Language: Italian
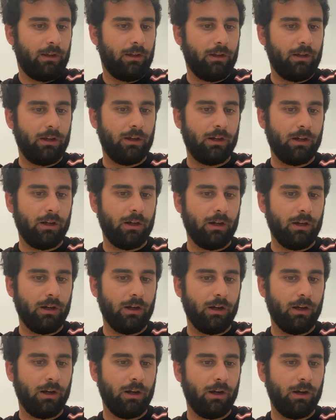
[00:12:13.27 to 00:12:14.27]

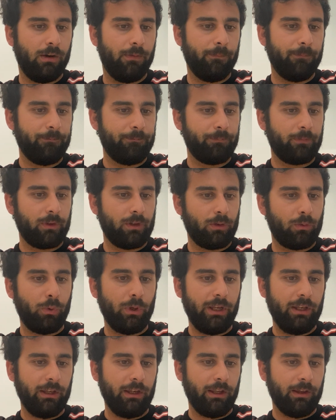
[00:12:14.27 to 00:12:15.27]
Uh,
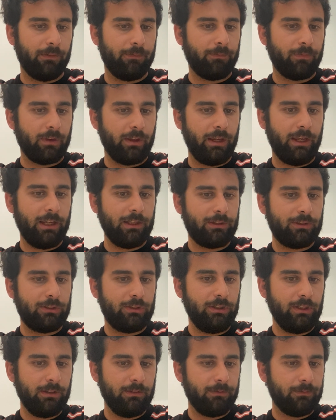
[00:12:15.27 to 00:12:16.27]
quindi,
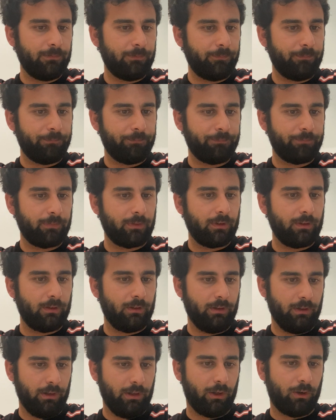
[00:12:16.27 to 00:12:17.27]
essi
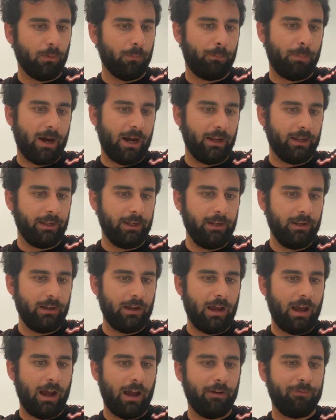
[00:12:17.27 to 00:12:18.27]
i
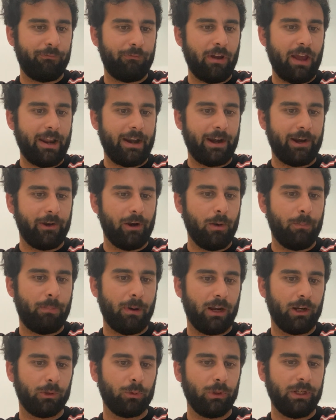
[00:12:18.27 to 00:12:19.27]
compagni afferrano il
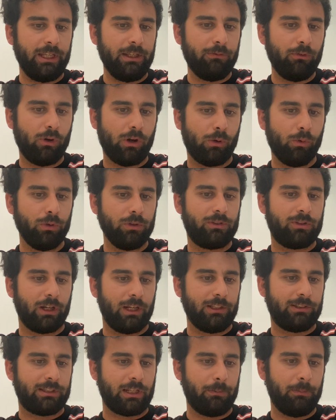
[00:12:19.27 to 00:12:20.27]
palo d'ulivo aguzzo
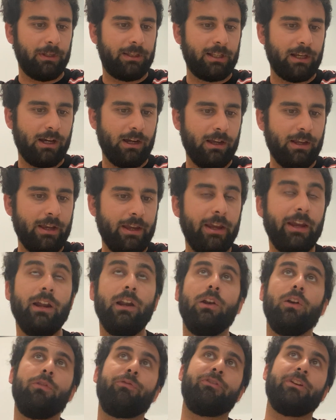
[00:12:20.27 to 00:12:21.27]
all'estremità e
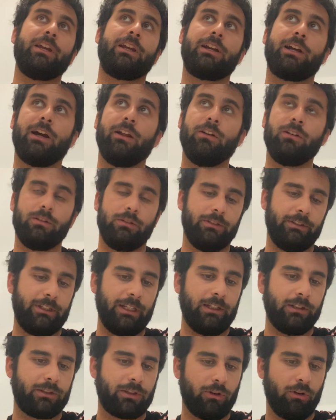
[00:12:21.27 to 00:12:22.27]
lo ficcano
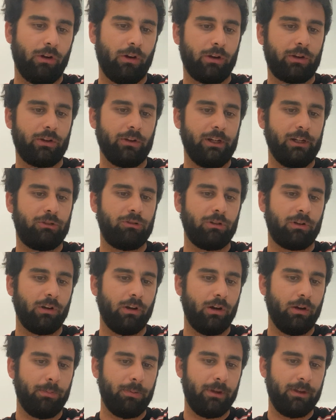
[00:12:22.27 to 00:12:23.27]
dentro l'occhio del
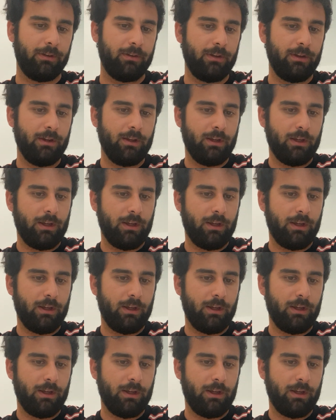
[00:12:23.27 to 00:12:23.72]
ciclope.